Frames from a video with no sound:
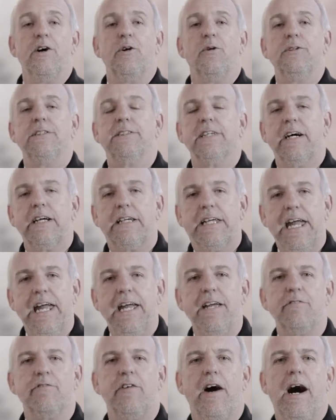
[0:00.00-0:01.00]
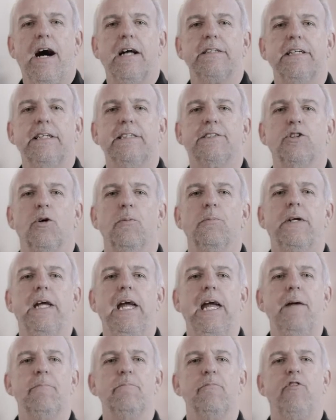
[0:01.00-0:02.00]
Unsere Gegenwart ist
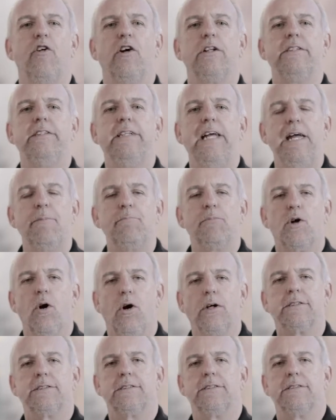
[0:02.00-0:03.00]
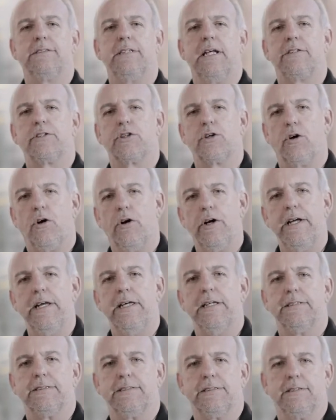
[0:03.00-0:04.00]
umgeben von dem Gott, der treu
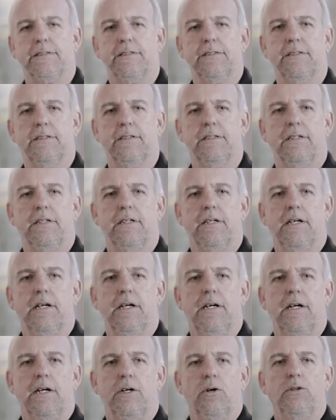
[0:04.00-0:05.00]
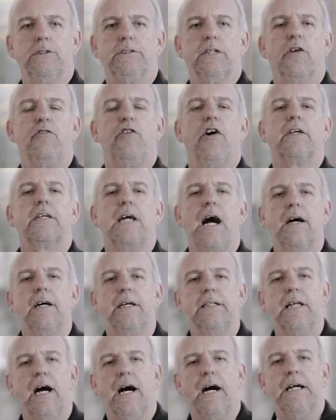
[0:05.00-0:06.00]
ist. Unsere
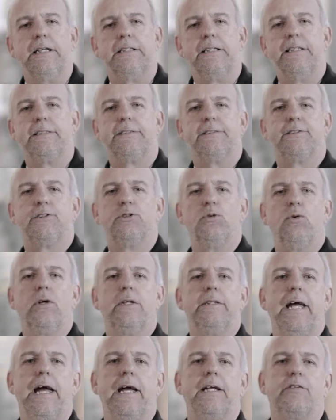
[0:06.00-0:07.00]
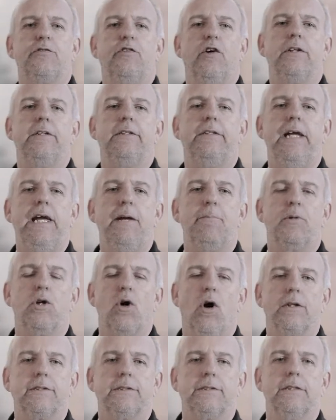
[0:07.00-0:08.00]
Vergangenheit ist zugedeckt von dem
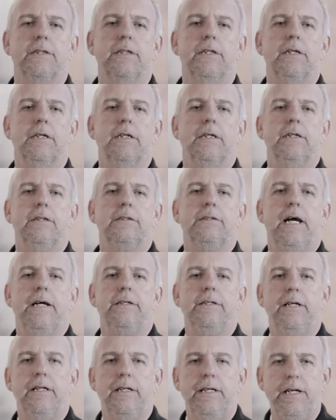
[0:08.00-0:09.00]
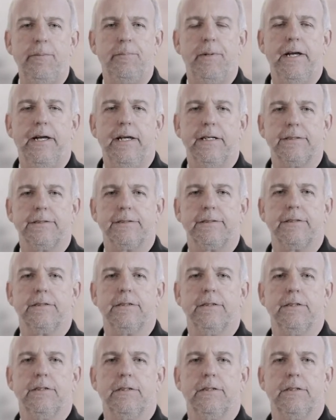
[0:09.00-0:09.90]
Gott, der die Liebe ist.